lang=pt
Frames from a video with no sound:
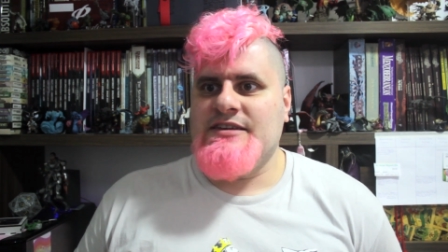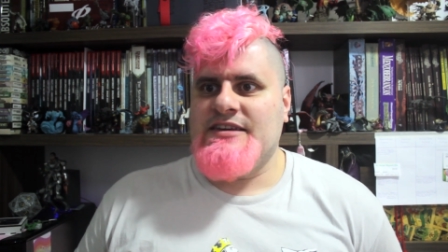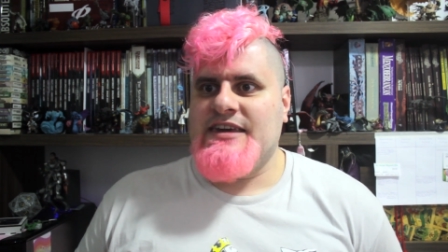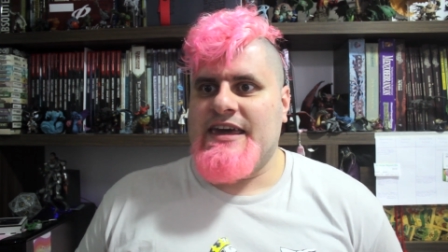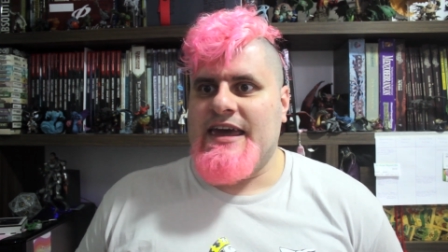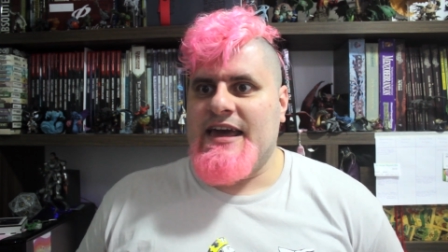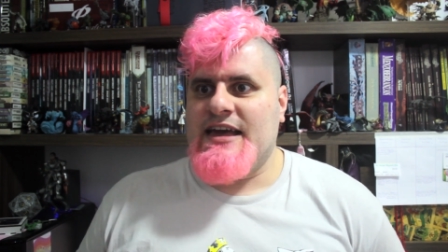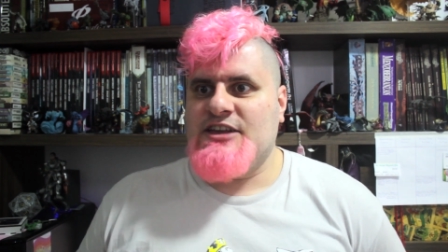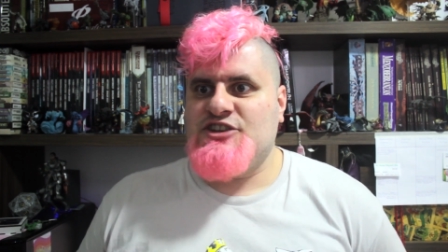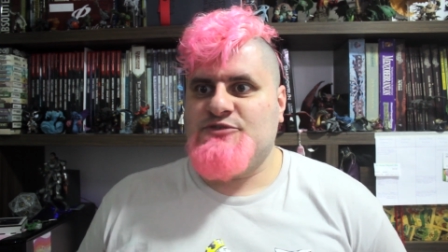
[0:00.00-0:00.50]
e
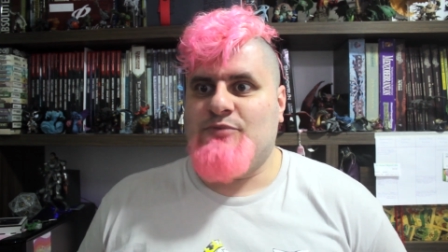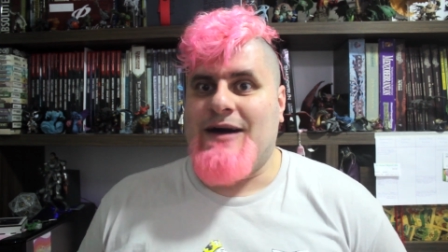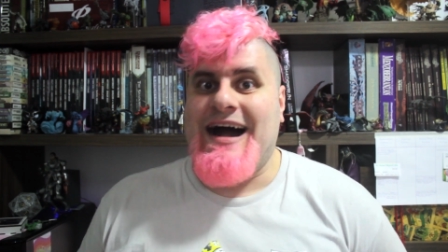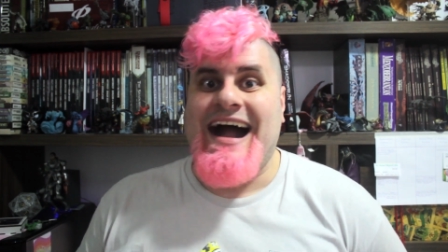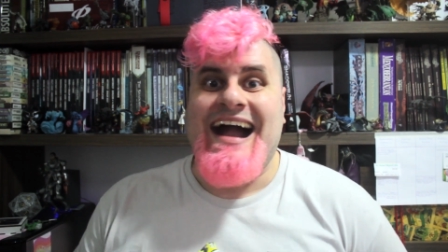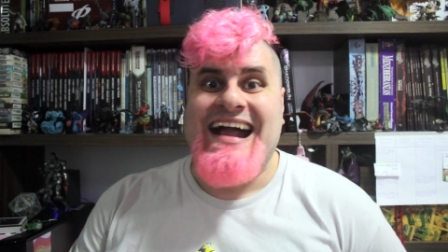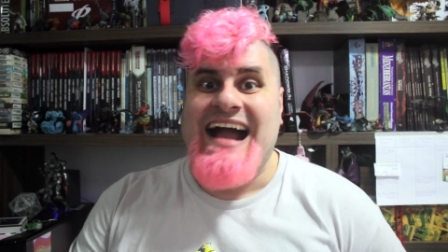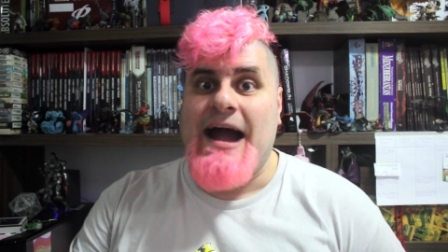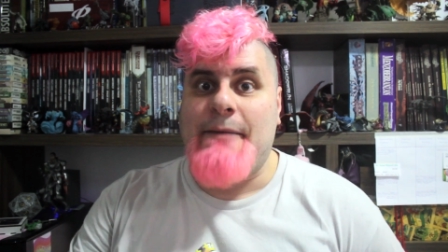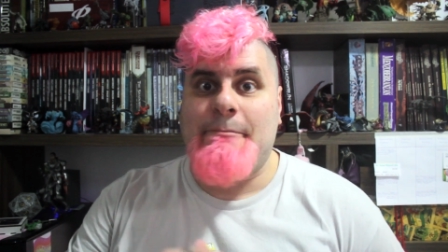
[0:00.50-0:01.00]
quer tipo
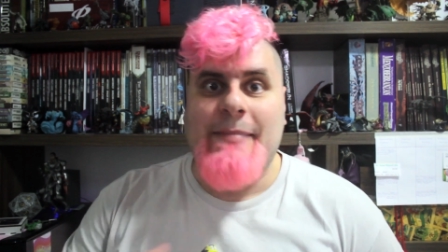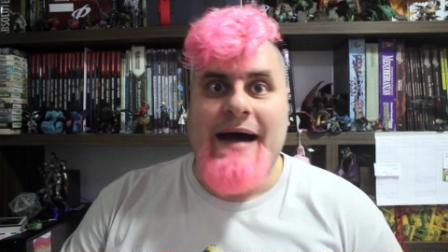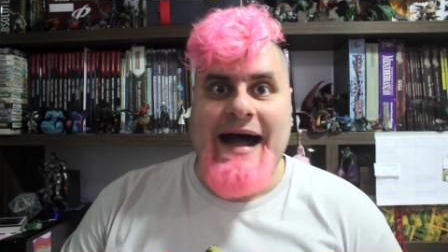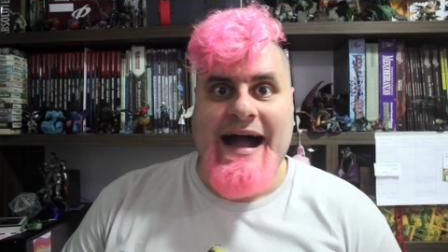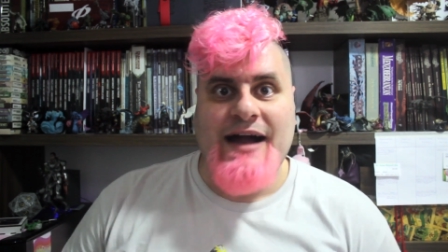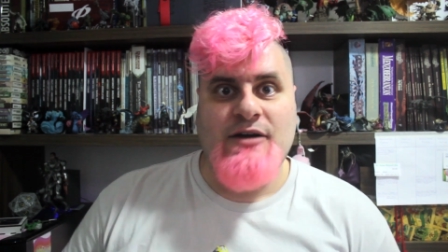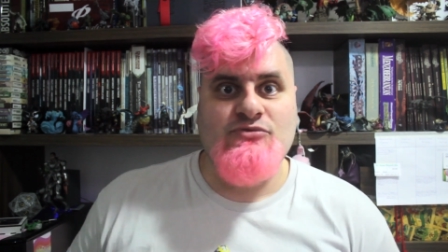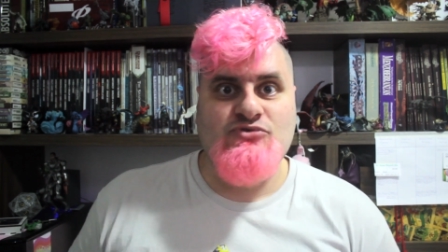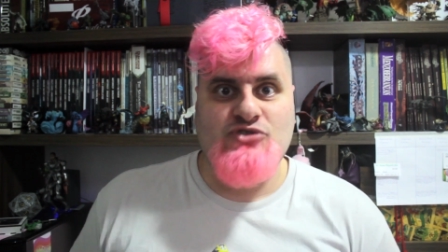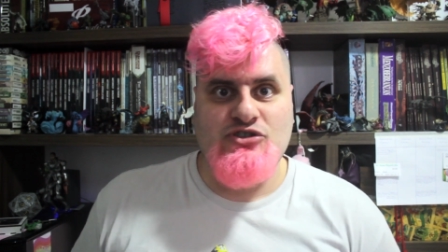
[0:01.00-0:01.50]

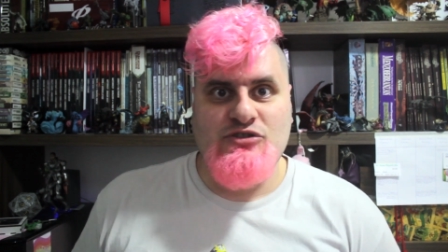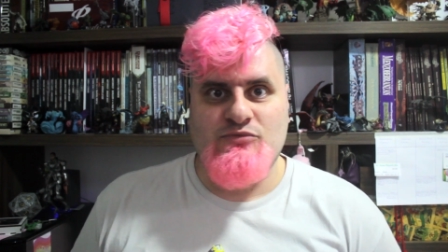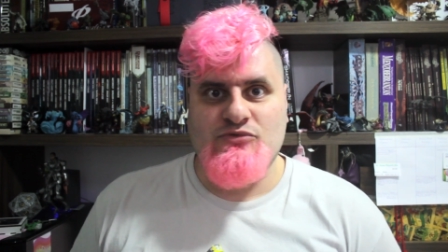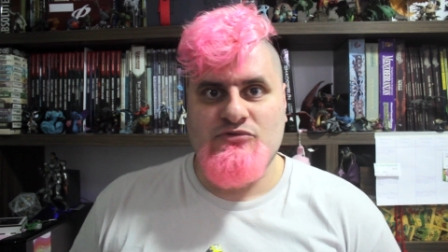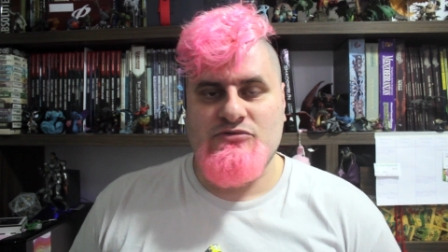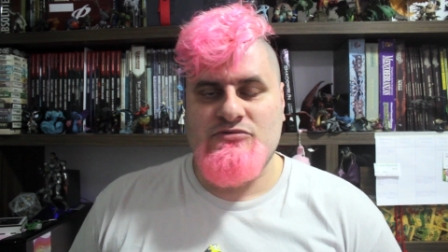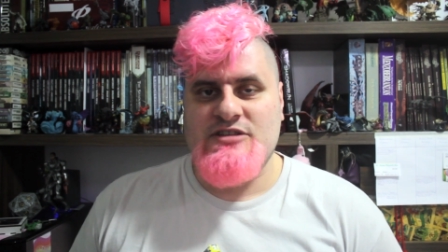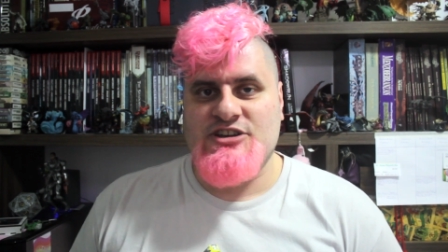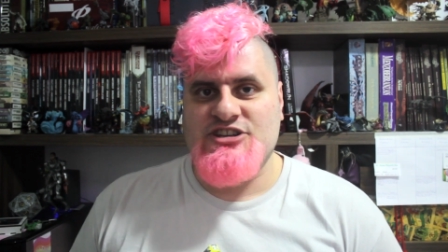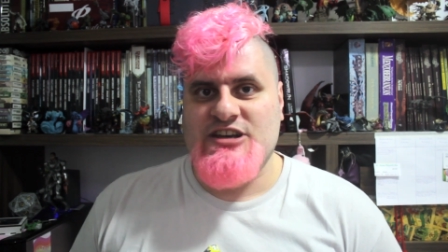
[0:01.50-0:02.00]
acabar com todo
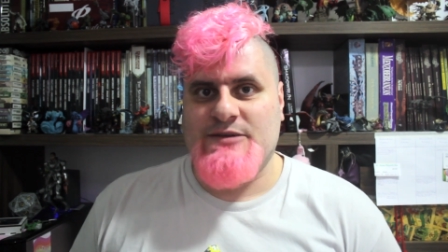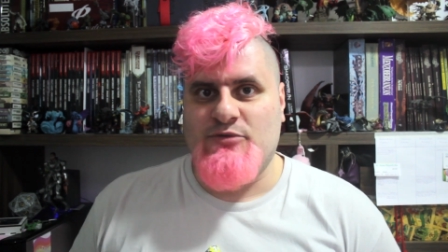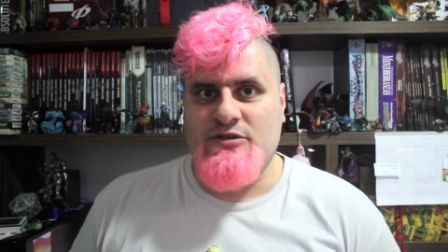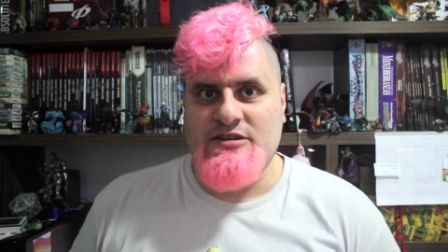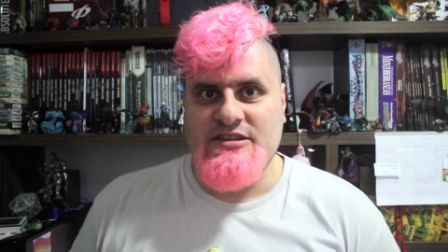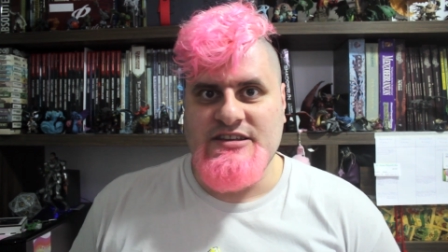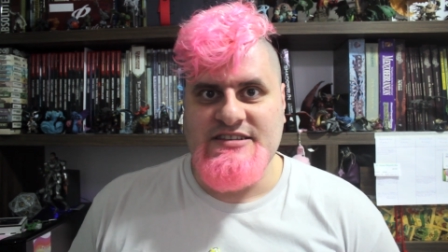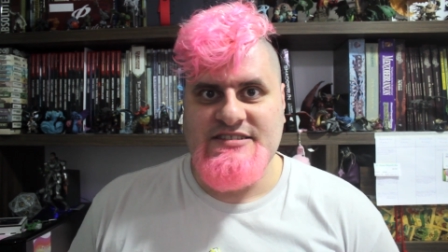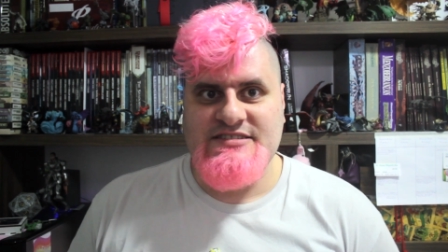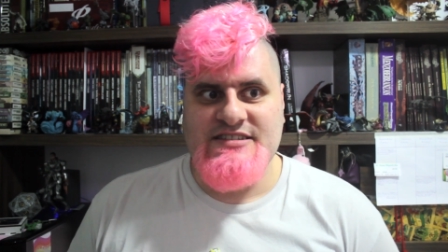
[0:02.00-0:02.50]
mundo da
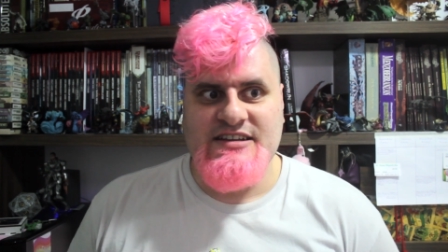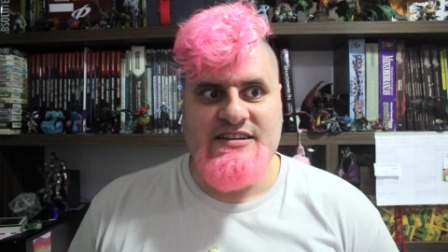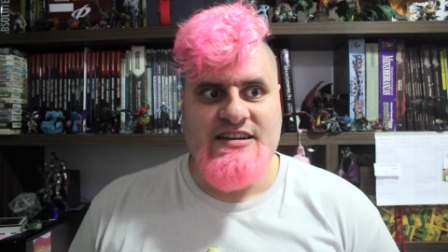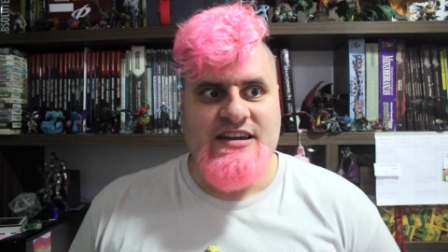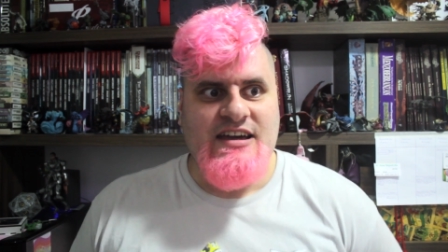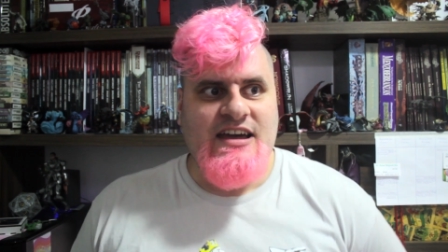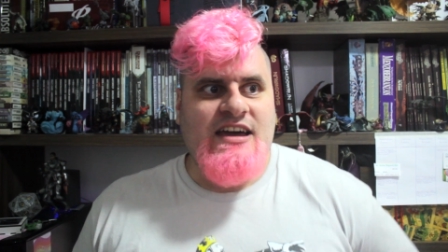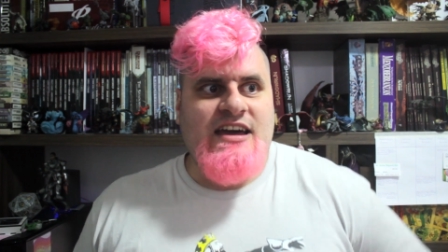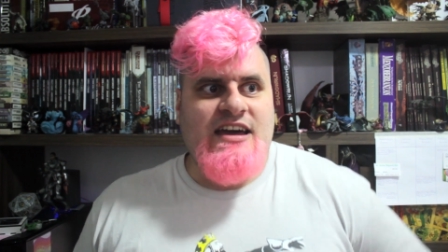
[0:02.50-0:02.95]
diabolista.